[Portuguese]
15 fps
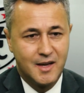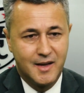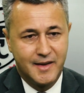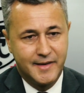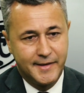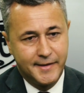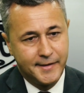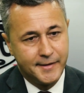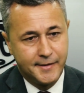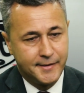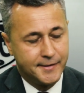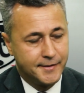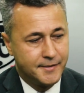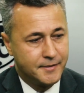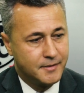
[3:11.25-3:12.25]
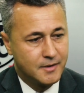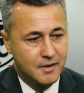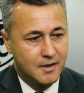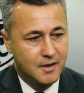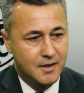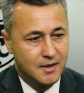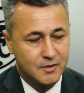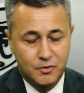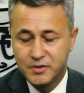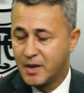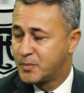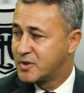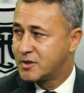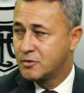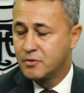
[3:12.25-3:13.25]
é, não dá
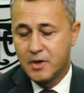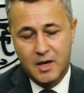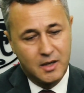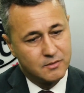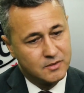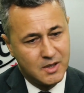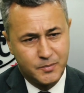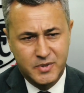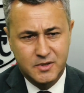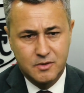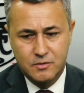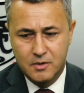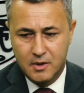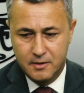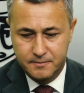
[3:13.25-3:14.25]
para segurar. Não dá Ou seja, segurar.